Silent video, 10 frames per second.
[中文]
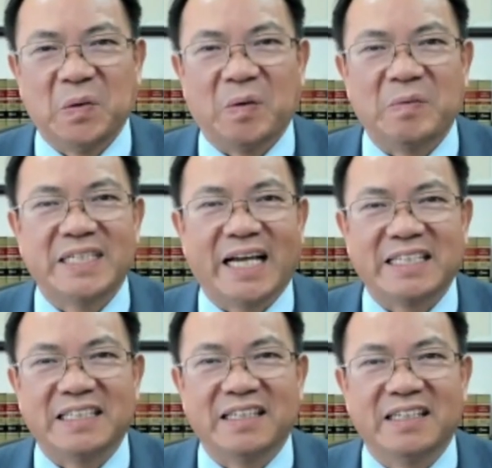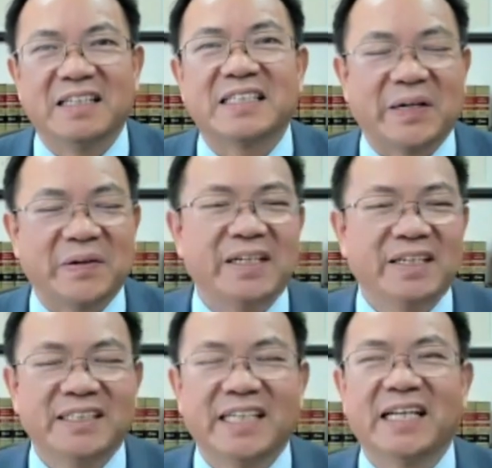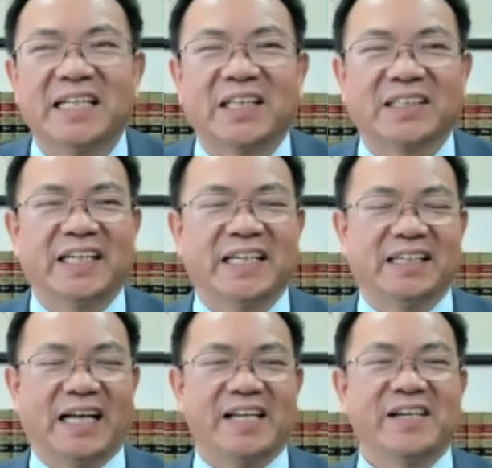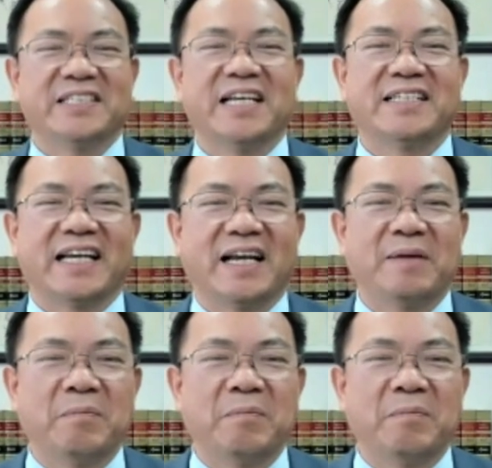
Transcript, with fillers: 我们下集再会。谢谢你 Doctor Lee， 还有谢谢